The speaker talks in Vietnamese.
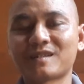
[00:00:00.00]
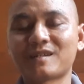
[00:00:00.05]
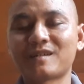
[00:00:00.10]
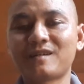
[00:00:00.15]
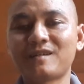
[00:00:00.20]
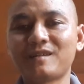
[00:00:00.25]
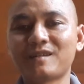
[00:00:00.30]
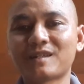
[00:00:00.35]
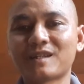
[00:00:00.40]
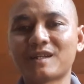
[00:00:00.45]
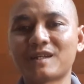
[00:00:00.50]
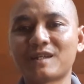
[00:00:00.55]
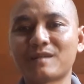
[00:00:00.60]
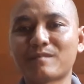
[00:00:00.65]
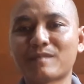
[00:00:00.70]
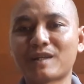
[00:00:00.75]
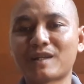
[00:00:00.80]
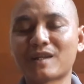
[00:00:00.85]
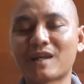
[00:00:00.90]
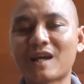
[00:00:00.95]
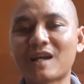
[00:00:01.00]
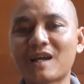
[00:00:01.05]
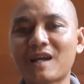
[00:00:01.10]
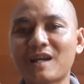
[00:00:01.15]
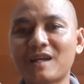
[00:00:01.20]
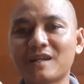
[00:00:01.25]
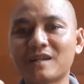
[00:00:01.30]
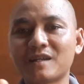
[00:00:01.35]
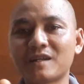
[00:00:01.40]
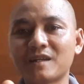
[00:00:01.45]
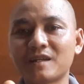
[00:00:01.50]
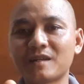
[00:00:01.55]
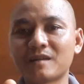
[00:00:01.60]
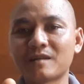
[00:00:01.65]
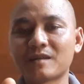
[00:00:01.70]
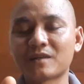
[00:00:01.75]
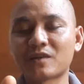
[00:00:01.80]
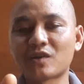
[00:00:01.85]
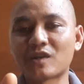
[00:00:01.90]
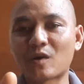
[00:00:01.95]
đó, thì mình đã
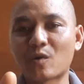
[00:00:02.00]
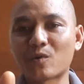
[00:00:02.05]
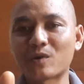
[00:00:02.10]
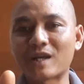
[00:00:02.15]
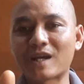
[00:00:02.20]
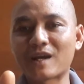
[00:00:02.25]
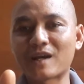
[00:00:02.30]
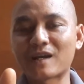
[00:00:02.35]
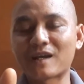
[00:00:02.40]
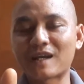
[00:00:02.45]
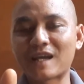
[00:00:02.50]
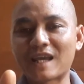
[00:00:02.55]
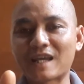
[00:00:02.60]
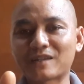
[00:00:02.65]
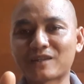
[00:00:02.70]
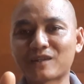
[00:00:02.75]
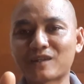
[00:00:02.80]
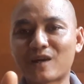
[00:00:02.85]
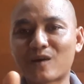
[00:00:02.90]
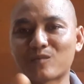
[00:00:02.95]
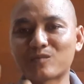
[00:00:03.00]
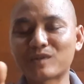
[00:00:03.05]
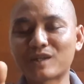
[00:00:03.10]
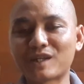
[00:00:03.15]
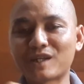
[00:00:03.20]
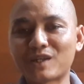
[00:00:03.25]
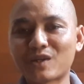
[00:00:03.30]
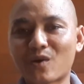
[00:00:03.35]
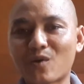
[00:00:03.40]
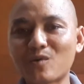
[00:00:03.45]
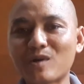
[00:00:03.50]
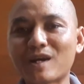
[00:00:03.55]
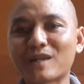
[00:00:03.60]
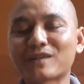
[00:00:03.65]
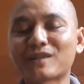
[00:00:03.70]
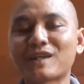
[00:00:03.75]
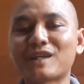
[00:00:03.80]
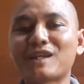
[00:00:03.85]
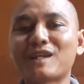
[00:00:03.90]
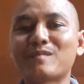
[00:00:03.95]
nồi à, ẹt tự động thì nổ
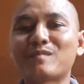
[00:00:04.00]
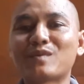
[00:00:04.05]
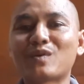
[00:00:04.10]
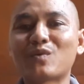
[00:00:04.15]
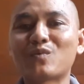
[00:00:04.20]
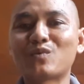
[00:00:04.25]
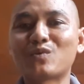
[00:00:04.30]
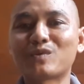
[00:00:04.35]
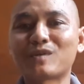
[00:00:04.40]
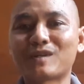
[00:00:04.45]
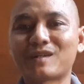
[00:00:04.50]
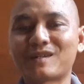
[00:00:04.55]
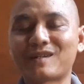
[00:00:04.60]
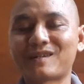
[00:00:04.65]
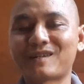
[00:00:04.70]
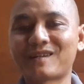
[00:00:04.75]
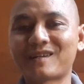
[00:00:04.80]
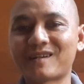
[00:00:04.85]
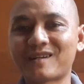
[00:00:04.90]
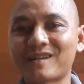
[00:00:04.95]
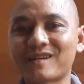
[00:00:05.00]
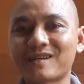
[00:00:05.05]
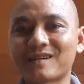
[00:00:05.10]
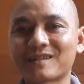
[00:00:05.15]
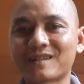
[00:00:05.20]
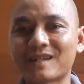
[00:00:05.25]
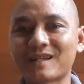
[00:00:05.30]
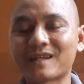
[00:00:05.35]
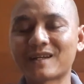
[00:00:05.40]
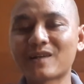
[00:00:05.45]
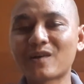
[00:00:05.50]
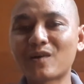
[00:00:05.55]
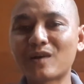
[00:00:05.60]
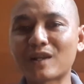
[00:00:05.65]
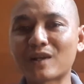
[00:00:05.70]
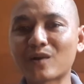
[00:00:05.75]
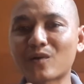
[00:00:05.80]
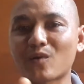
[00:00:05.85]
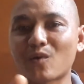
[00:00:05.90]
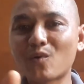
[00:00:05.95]
ganti im luôn ừ, thì cái đó
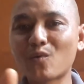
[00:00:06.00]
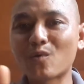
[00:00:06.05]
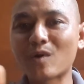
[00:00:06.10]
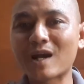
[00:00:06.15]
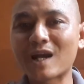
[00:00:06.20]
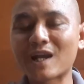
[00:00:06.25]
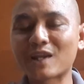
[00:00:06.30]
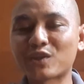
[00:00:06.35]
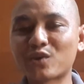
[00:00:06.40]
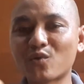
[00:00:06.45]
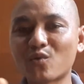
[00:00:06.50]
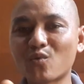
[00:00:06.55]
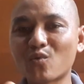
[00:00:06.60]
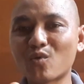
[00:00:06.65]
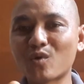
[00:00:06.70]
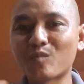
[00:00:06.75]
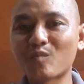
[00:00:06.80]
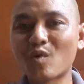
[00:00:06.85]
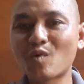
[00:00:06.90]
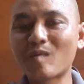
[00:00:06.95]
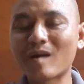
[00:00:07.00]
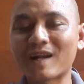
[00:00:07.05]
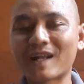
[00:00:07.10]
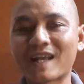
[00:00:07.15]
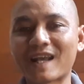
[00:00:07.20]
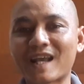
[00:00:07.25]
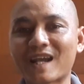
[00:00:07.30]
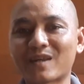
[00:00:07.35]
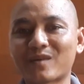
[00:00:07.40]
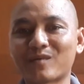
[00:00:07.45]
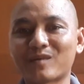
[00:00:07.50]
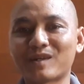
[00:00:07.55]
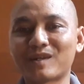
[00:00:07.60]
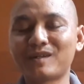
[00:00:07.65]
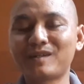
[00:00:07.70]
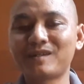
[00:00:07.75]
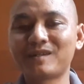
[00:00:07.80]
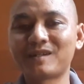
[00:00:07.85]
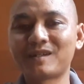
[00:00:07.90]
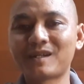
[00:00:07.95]
là nó có qua chuông bố qua càng rồi
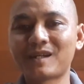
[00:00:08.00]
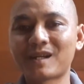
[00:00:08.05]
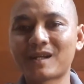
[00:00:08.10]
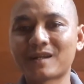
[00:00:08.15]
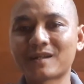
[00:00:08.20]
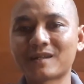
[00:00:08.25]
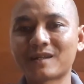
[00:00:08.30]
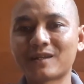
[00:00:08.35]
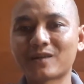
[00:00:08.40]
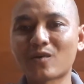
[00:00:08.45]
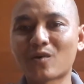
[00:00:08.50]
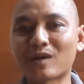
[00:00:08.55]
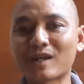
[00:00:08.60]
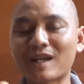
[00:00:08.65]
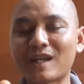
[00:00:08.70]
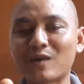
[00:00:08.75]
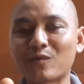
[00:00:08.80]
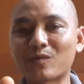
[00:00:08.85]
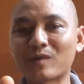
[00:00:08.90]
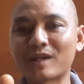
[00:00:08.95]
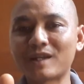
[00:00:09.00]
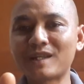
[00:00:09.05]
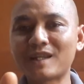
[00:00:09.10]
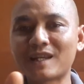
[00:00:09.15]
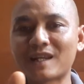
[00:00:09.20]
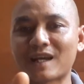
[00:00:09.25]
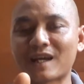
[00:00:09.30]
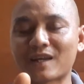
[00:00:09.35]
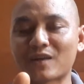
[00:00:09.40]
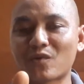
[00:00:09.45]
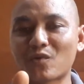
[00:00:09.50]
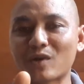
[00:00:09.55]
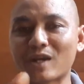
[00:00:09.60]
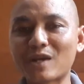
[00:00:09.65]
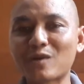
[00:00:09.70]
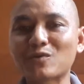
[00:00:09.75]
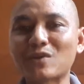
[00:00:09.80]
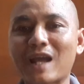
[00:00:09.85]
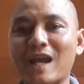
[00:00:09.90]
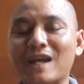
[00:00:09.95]
nữa thì còn cái thằng quỷ này là nó
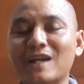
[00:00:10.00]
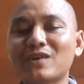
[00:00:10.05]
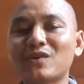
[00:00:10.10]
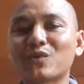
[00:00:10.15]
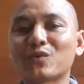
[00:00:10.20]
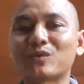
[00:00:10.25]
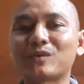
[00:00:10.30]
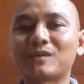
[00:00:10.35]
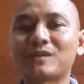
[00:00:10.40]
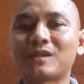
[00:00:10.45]
kéo thẳng luôn